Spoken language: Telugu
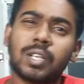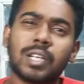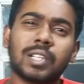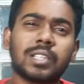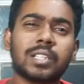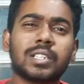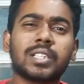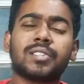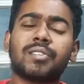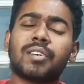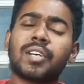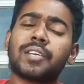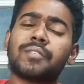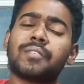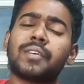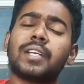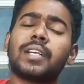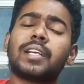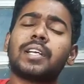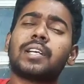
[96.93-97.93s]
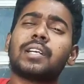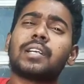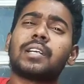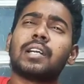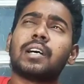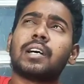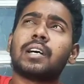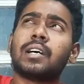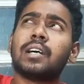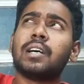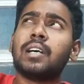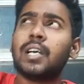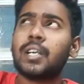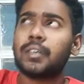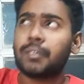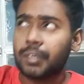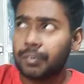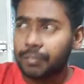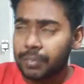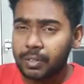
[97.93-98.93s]
సో నాకు తెలిసి ట్వంటీ ఫైవ్
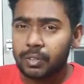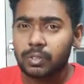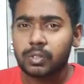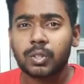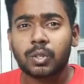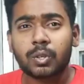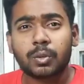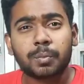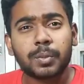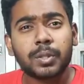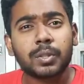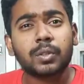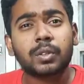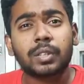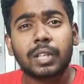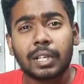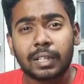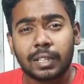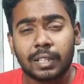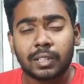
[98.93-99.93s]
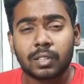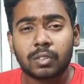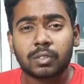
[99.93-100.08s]
ట్వంటీ ఫైవ్ థౌసండ్ రూపీస్ టు థర్టీ